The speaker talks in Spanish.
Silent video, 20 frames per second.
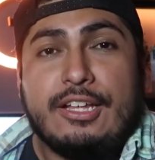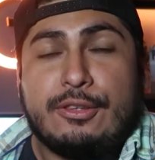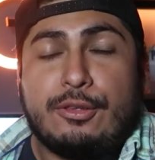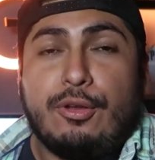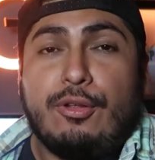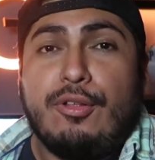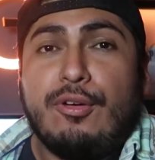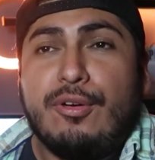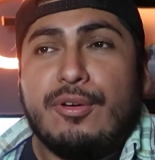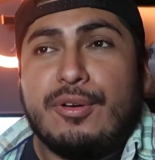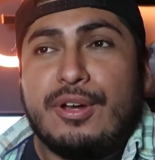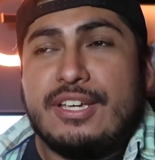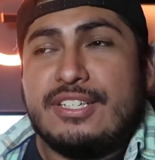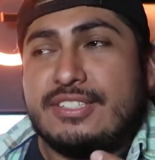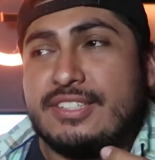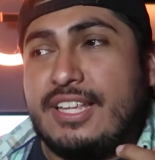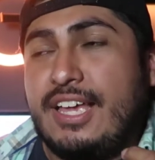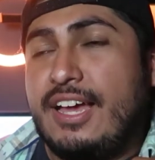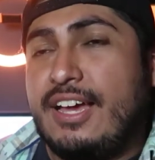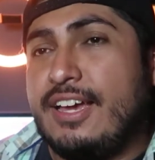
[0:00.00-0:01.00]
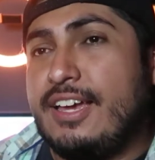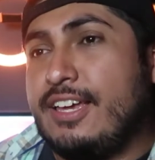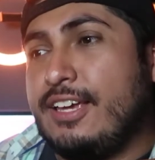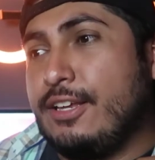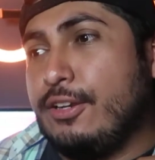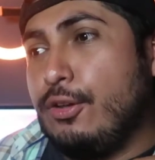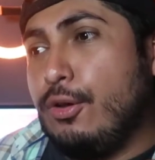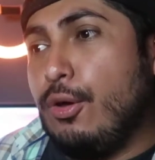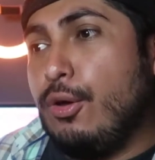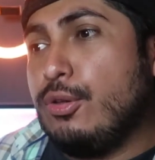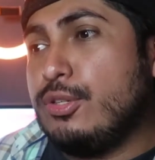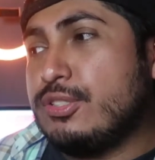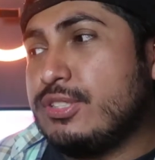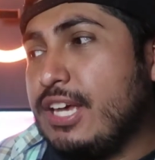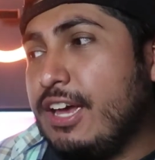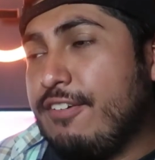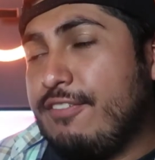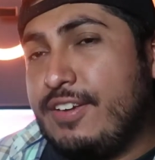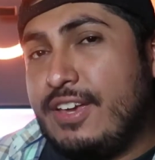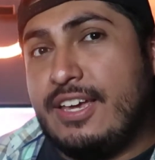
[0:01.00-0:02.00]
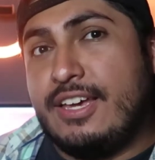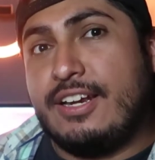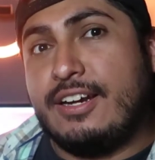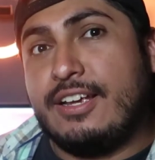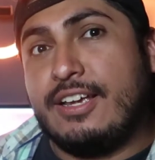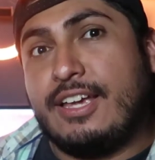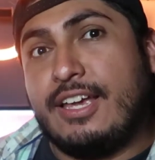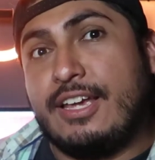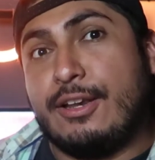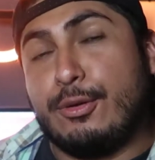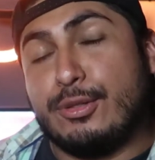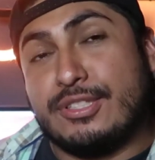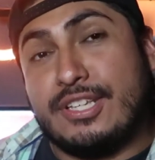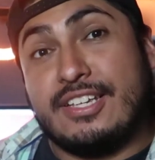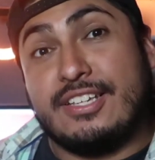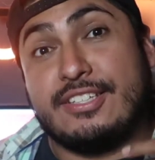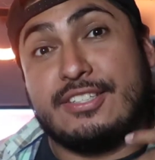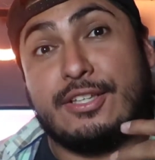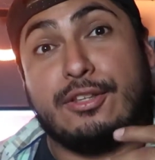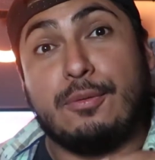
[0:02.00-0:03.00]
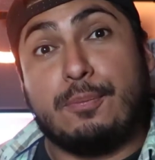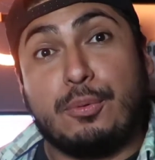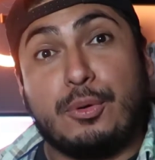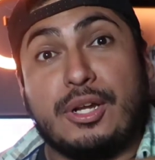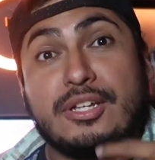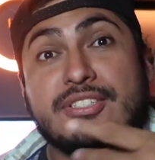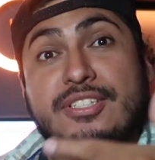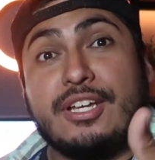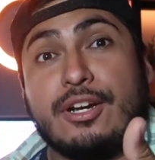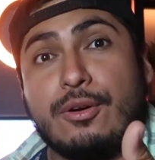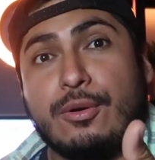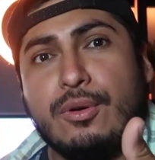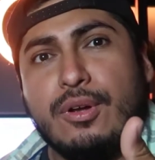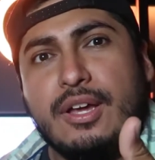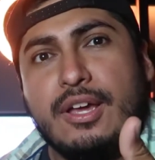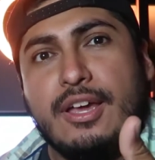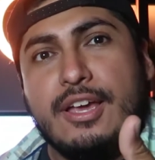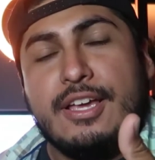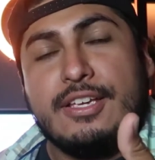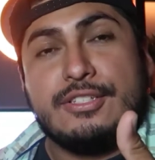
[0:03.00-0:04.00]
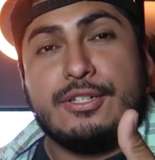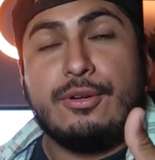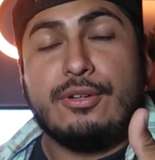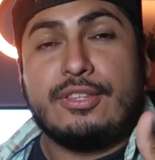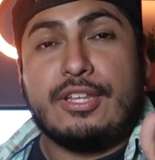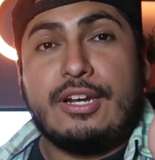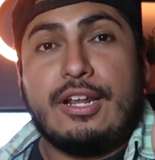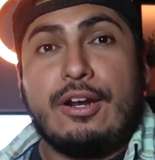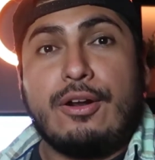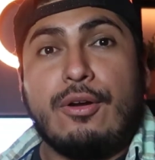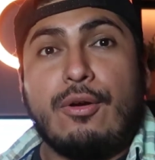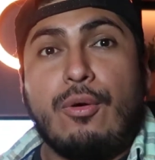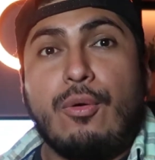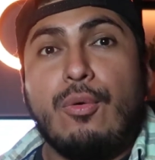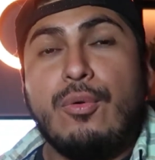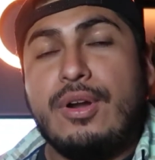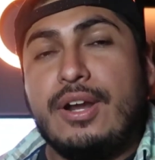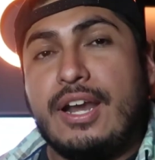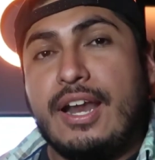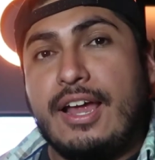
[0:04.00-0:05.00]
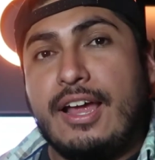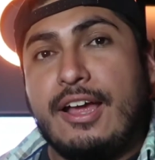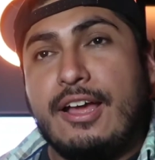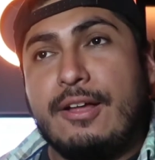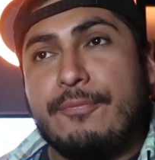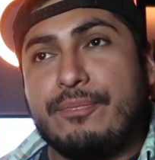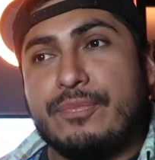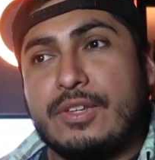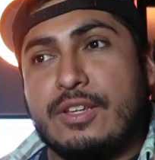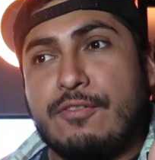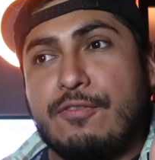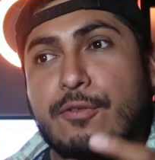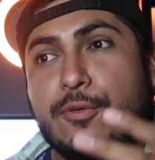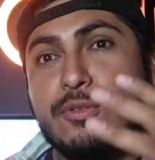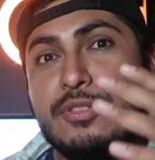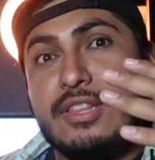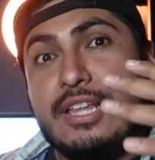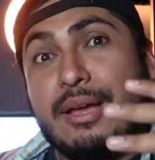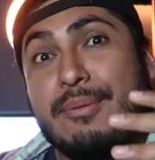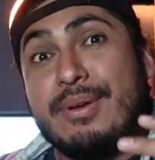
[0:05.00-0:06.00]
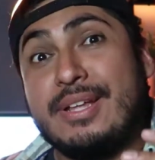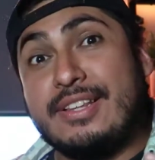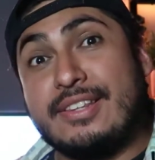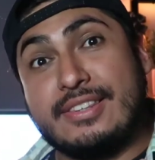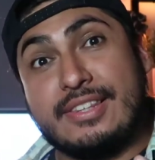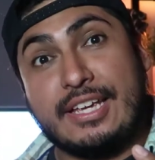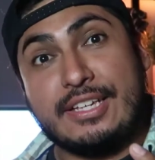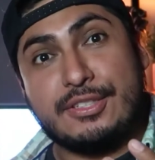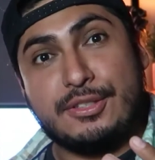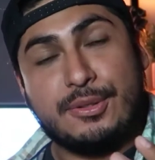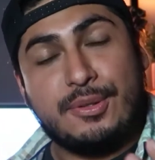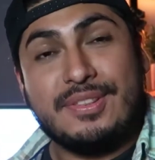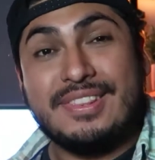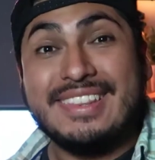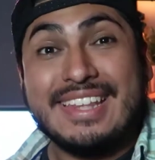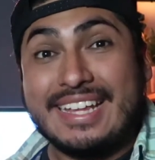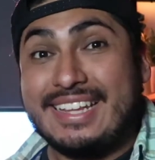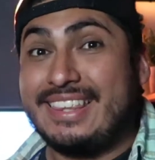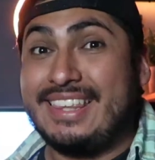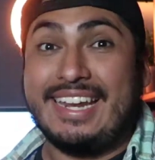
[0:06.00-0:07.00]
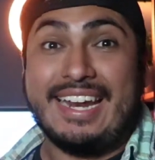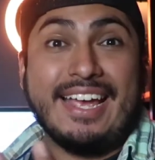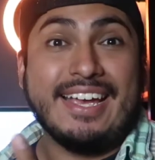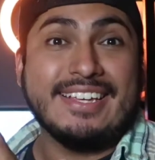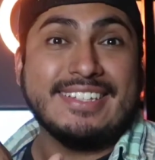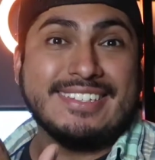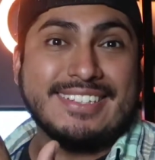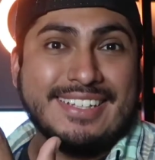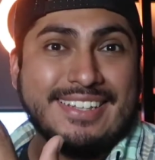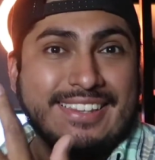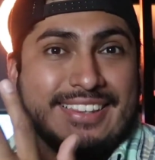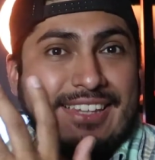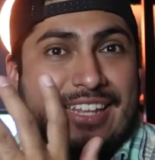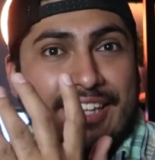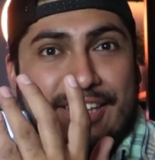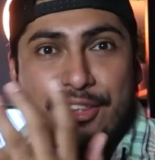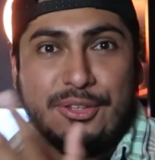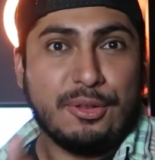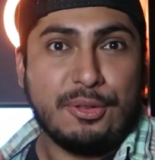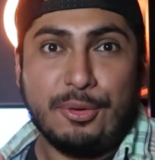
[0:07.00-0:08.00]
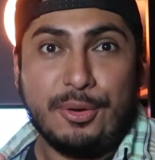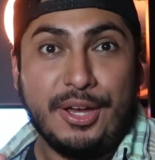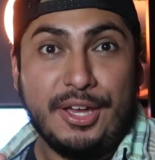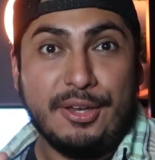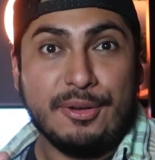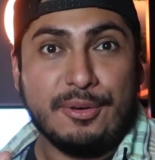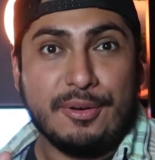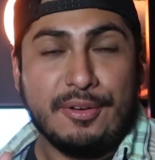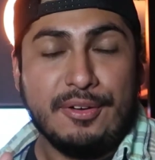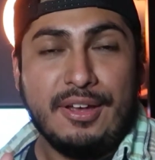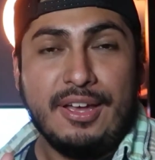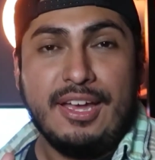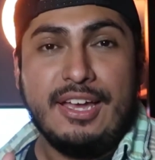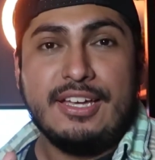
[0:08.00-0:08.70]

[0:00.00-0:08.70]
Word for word: Todo está en no saber que lo estás haciendo por hacerlo, sino tener una fundamentación detrás de todo ello.